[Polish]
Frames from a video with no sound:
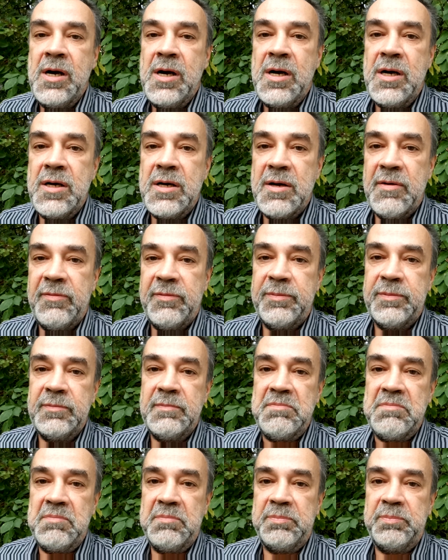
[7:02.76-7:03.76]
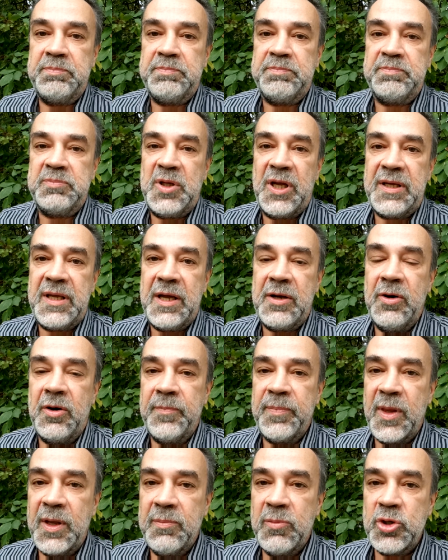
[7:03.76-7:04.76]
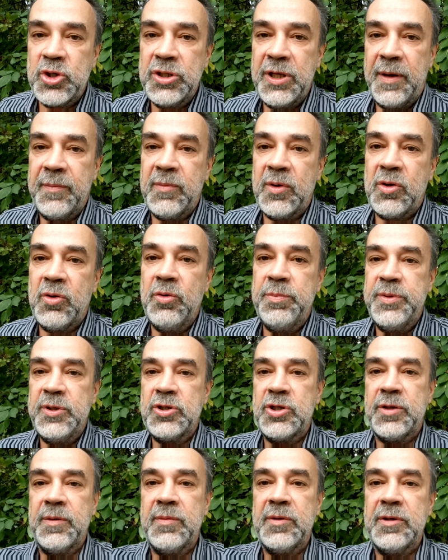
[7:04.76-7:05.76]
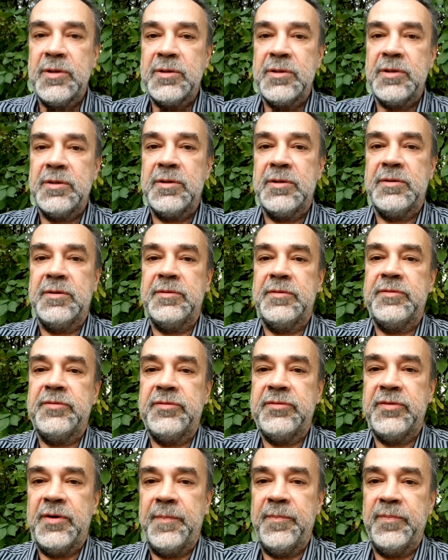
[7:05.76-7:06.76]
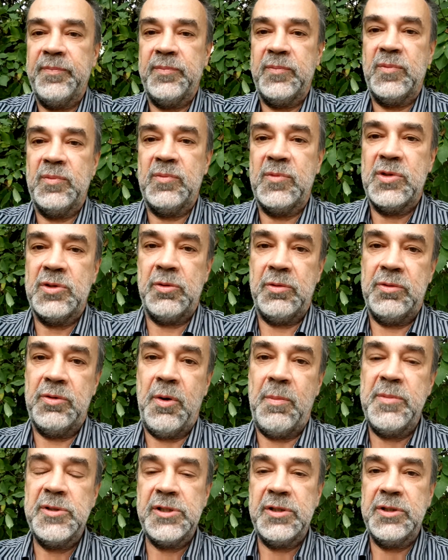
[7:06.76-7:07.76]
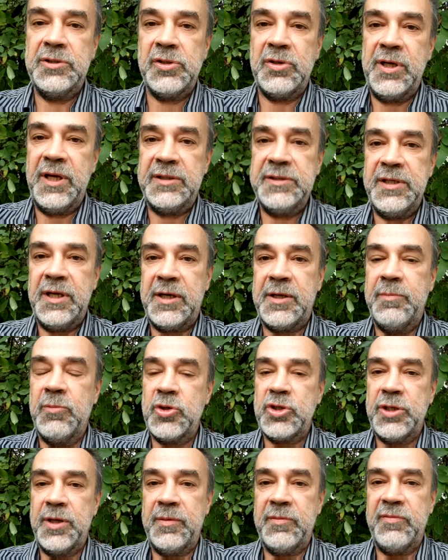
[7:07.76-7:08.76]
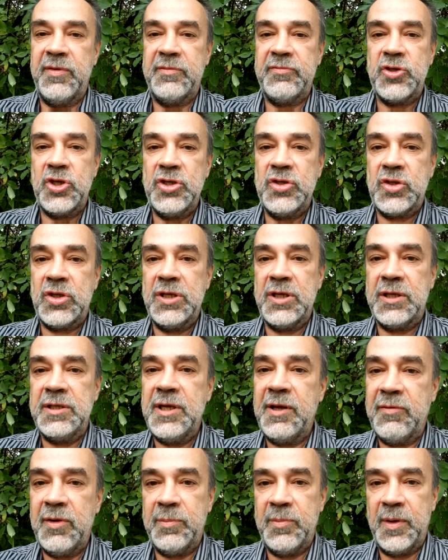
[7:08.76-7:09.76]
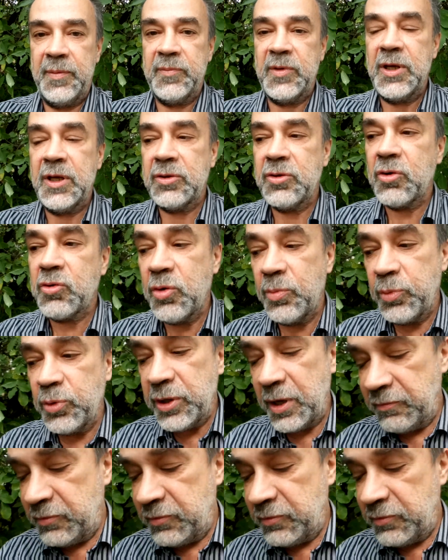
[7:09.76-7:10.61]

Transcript: e, takiego można kupić e, w dobrych drogeriach, może we wszystkich, nie wiem, ja to kupuję